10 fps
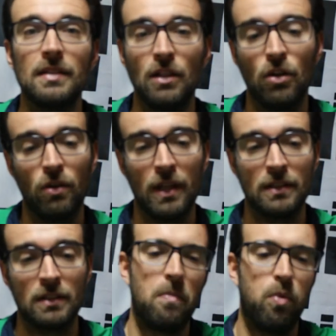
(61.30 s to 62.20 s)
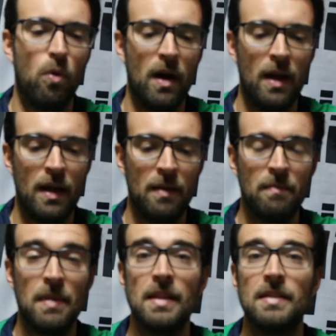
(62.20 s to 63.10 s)
5 horas. Pues
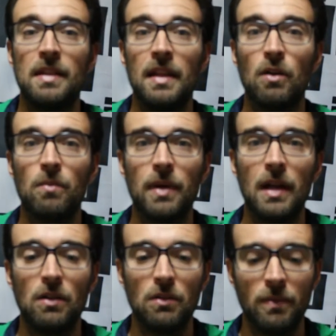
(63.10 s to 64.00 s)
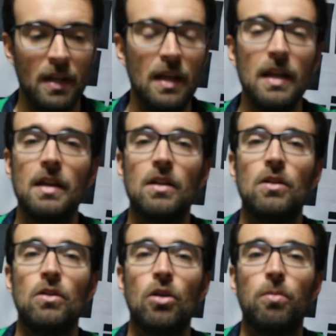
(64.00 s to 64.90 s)
me decidí a comprarlo y
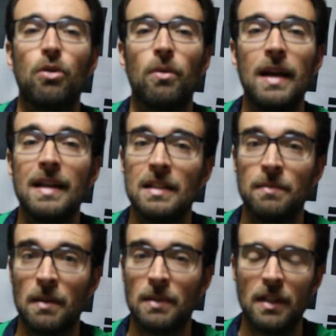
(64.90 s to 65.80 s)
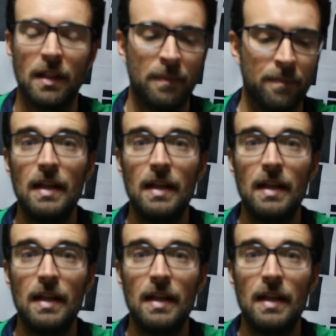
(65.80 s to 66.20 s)
los probé la semana pasada.